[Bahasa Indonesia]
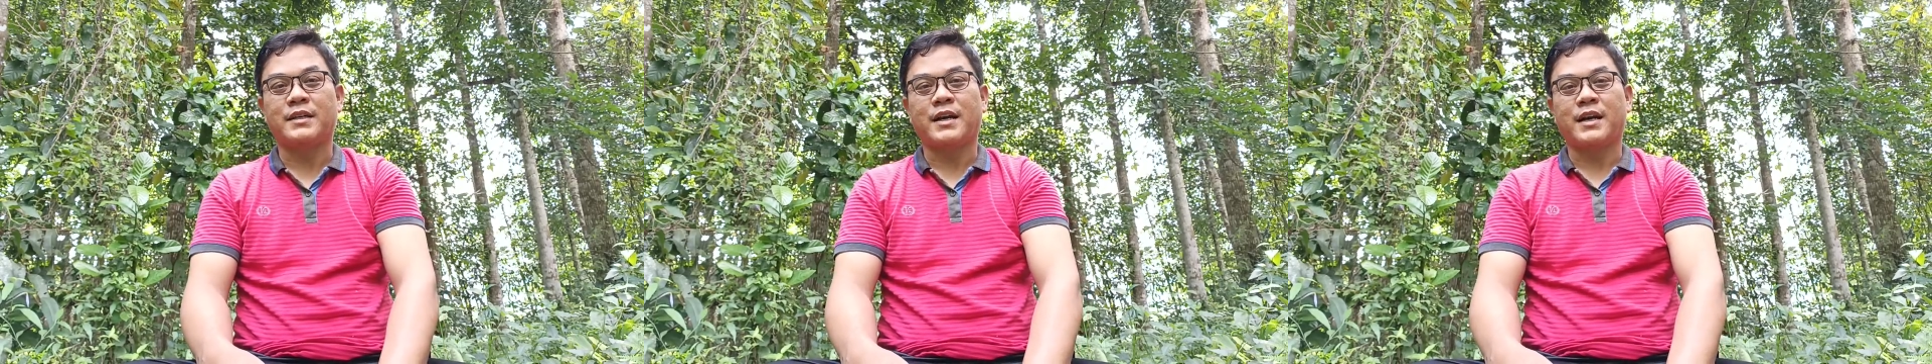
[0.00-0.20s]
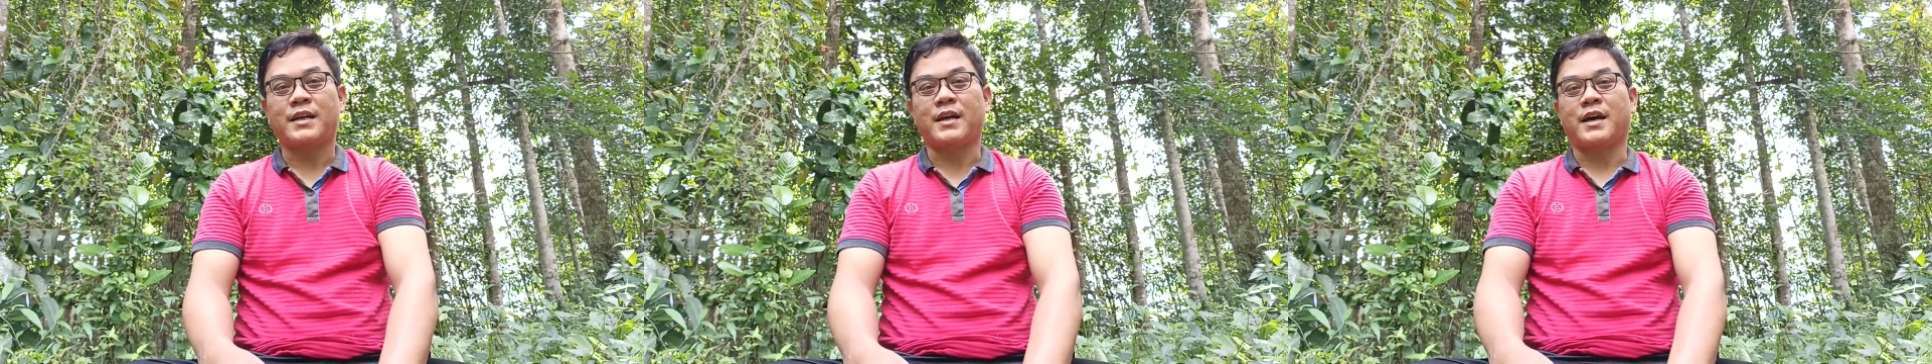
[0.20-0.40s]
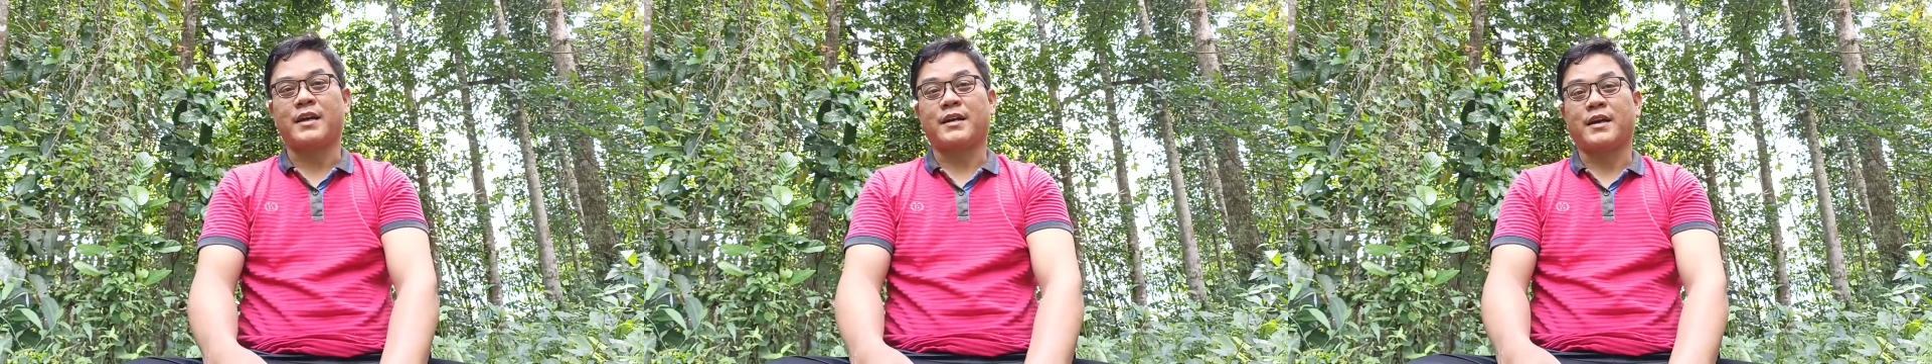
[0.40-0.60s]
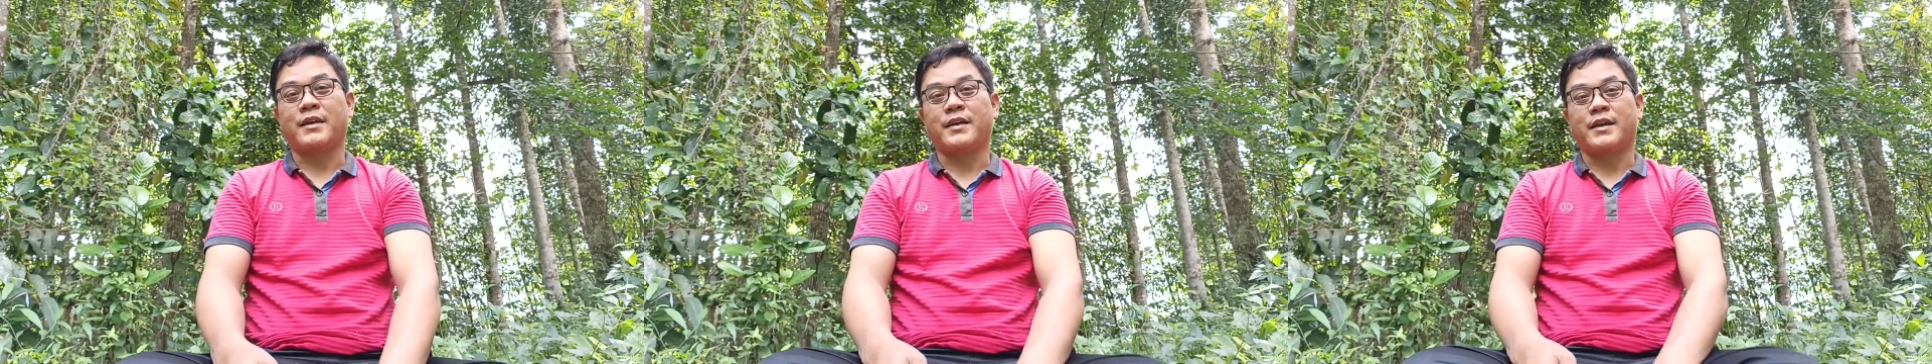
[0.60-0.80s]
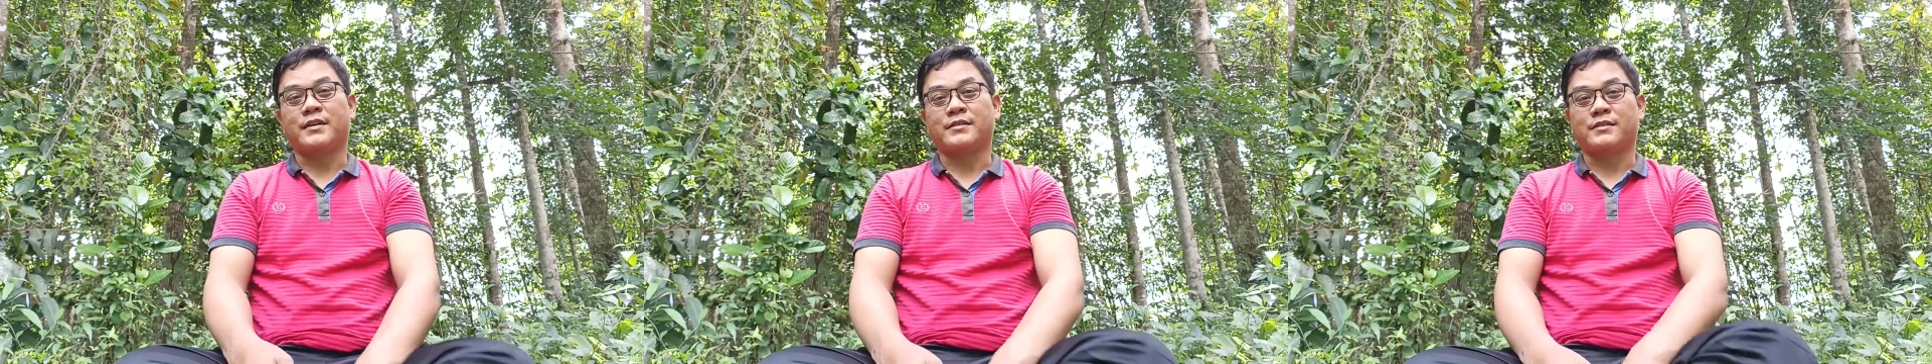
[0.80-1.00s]
dengan harga
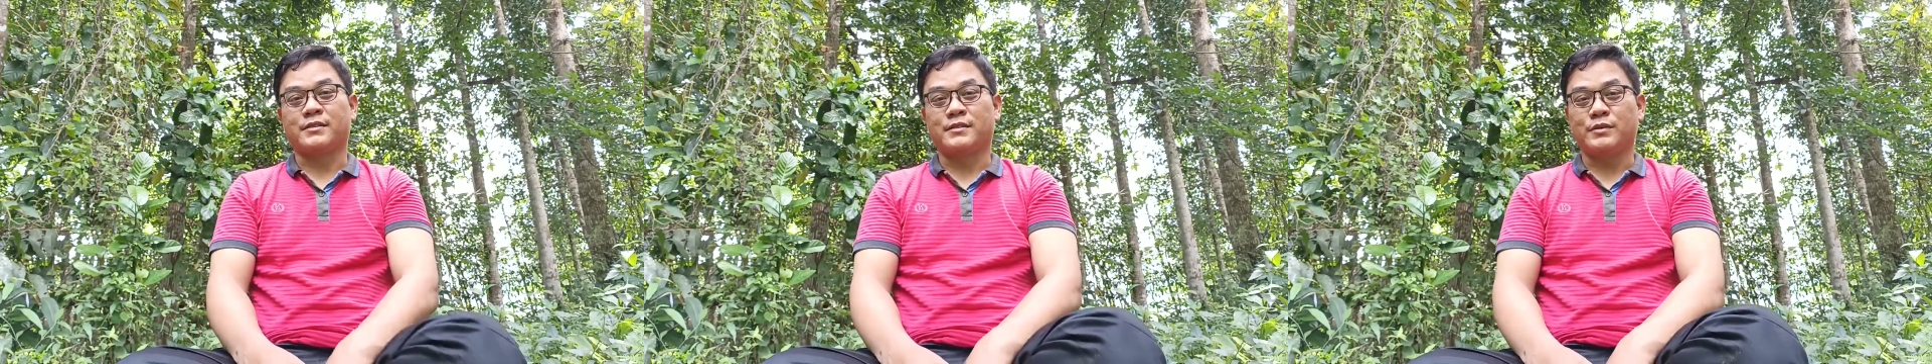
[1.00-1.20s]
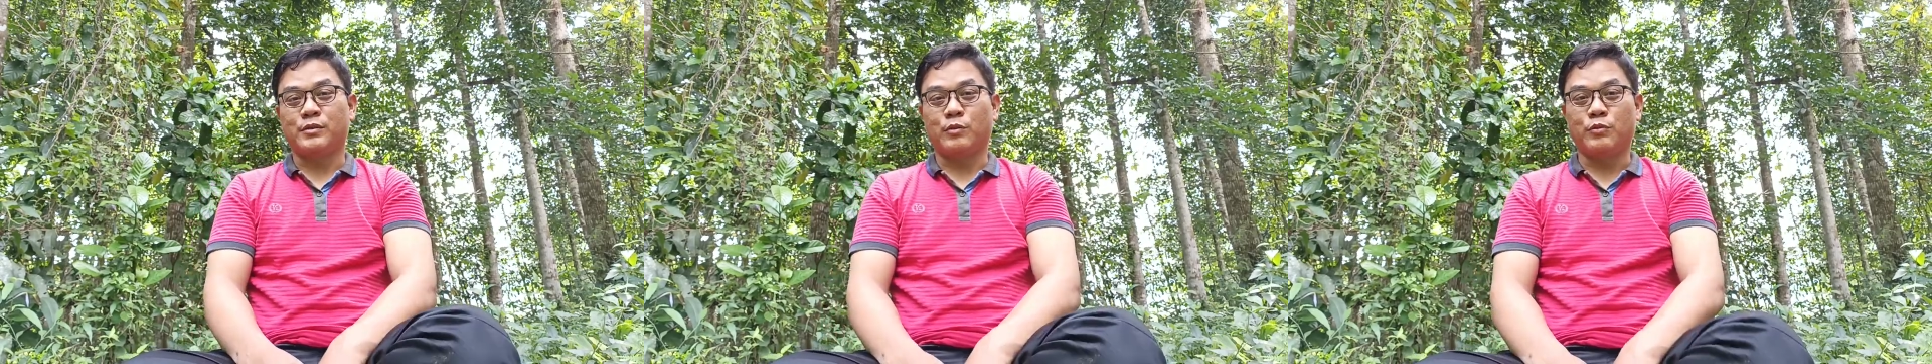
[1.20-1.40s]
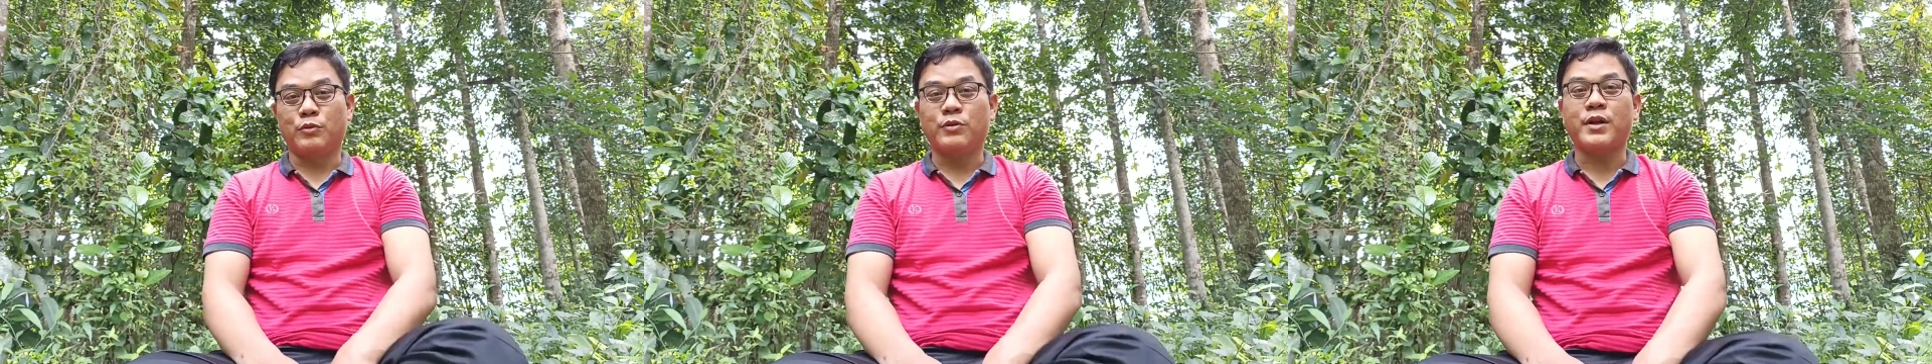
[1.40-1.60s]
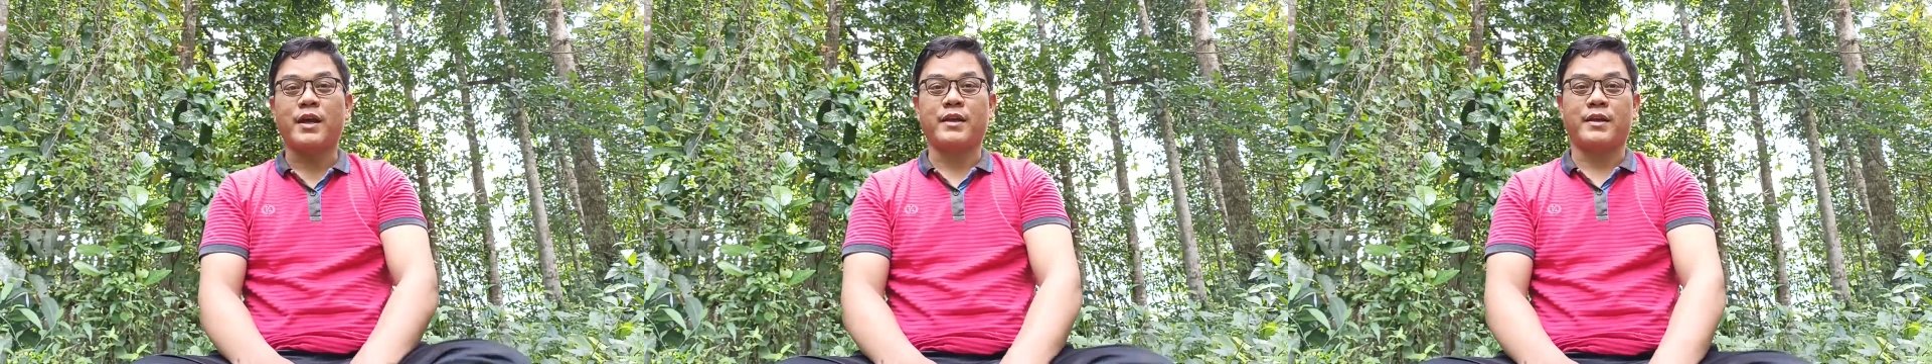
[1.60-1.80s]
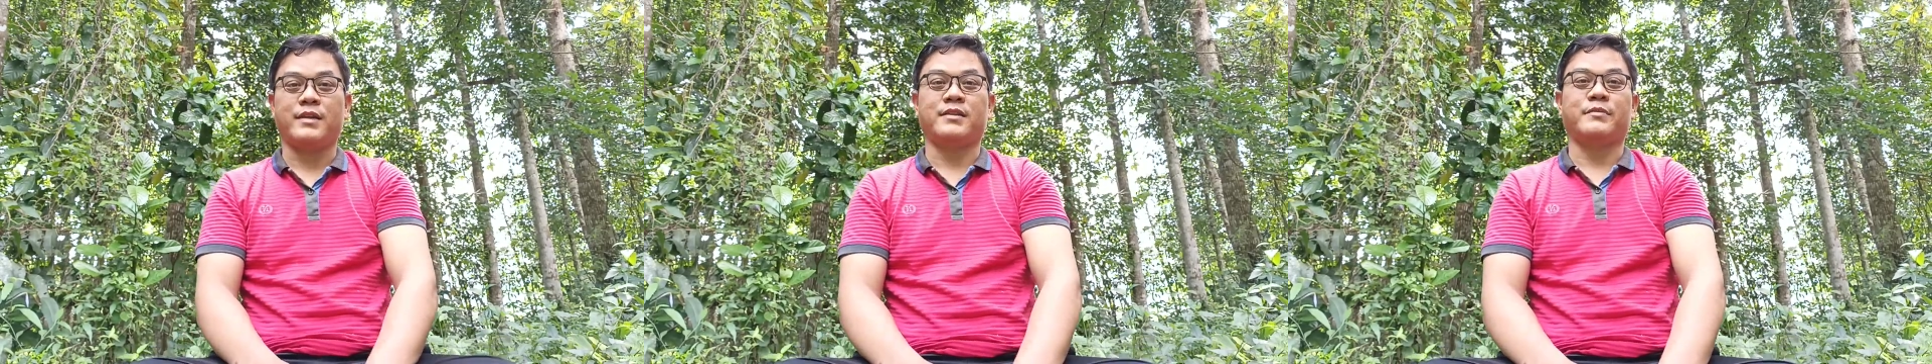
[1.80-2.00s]
yang
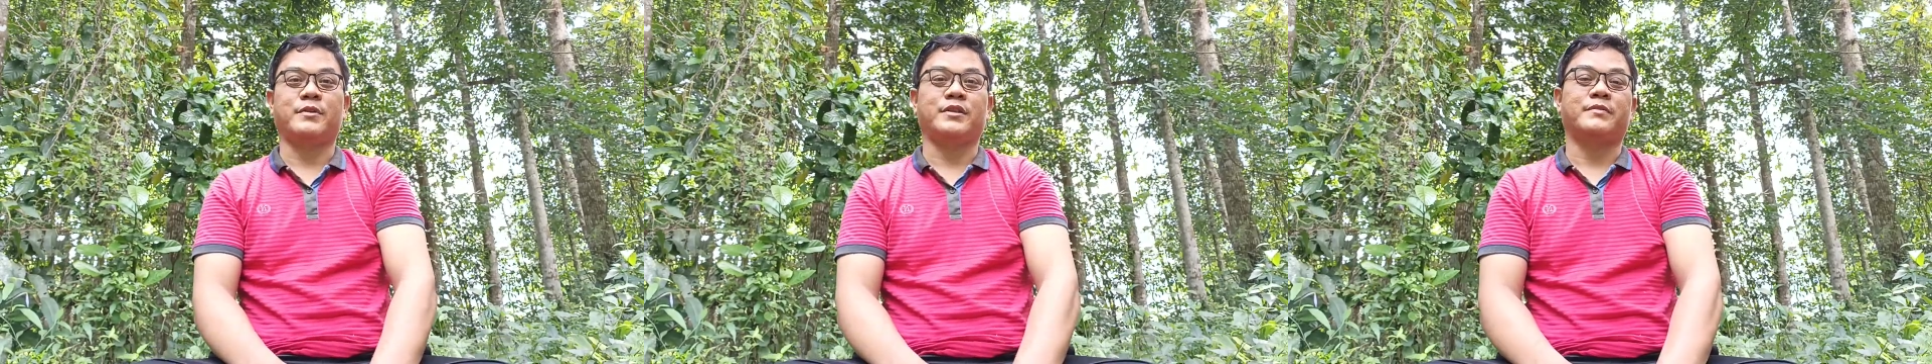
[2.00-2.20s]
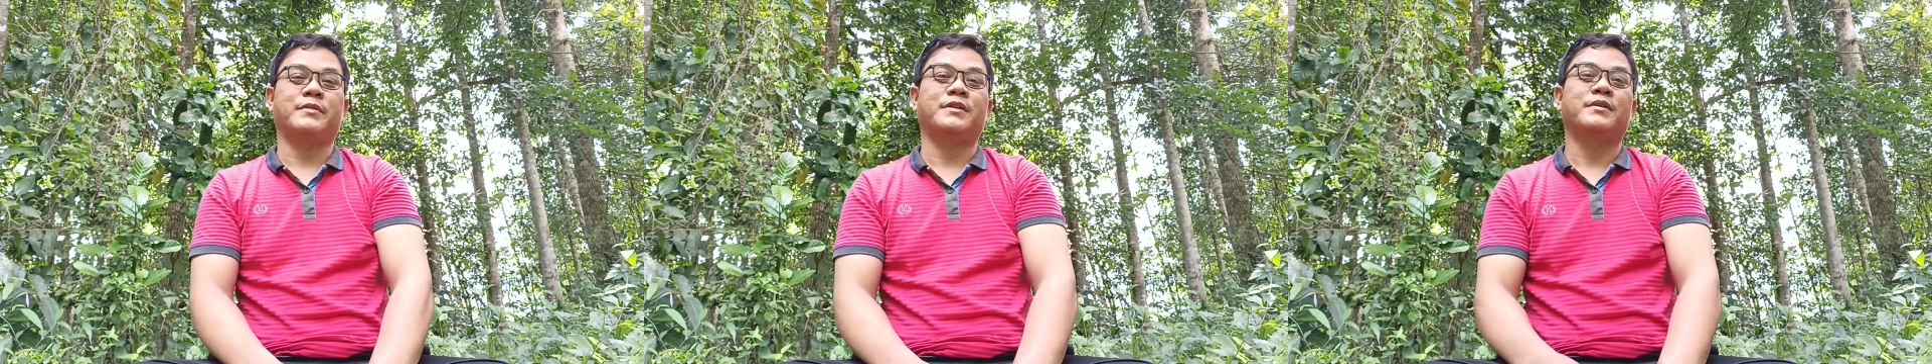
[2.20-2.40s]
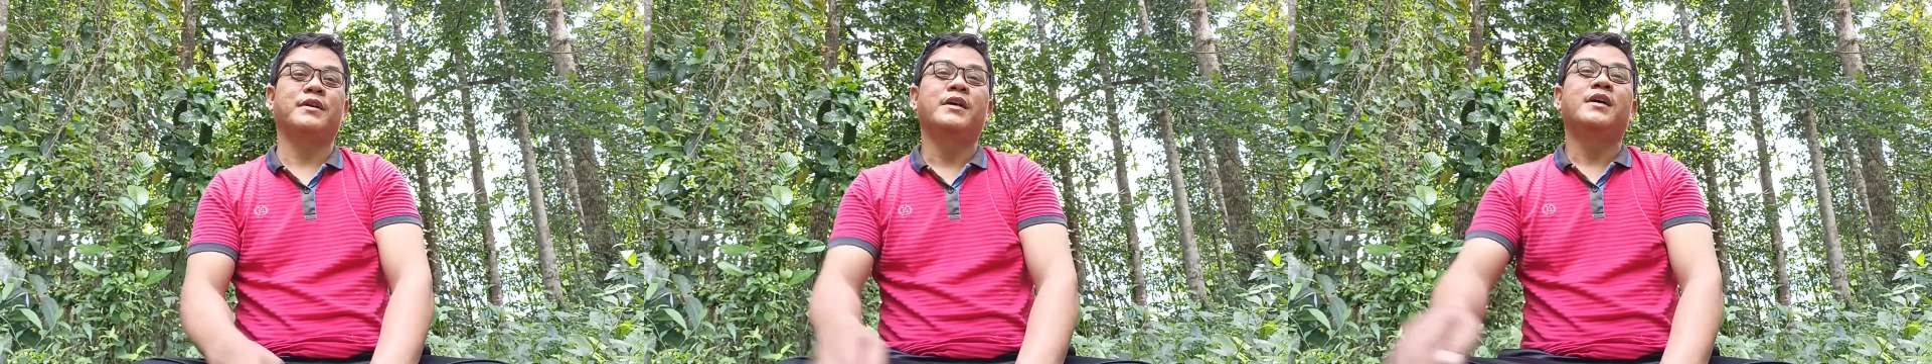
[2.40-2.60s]
murah ya teman-teman.